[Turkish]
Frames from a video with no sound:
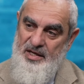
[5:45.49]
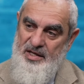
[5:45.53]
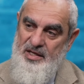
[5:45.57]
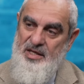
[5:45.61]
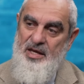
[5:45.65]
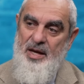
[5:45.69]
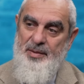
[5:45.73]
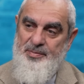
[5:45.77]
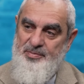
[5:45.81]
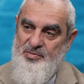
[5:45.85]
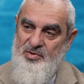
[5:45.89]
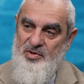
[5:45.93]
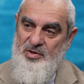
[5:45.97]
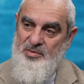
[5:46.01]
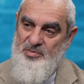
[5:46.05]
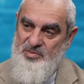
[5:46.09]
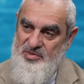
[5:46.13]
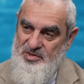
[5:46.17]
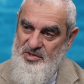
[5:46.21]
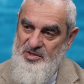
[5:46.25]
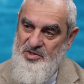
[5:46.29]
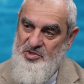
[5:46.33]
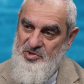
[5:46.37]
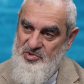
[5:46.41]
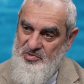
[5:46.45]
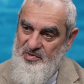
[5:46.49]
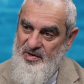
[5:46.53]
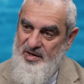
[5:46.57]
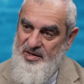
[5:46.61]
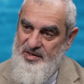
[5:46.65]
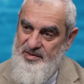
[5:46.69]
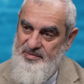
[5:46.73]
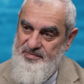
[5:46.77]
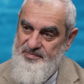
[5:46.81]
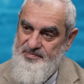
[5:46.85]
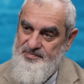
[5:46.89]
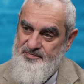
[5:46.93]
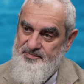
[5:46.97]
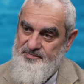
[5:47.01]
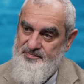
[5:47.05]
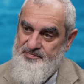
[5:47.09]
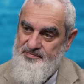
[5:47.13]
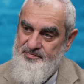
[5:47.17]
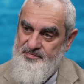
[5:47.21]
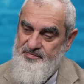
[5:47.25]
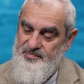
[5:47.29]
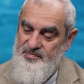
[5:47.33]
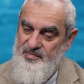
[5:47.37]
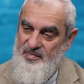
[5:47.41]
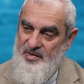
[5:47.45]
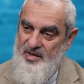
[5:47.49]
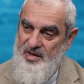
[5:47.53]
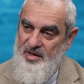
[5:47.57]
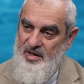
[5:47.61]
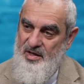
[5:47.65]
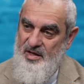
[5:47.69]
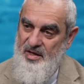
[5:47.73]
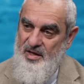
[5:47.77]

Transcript: yaptığımız iş var. Evet.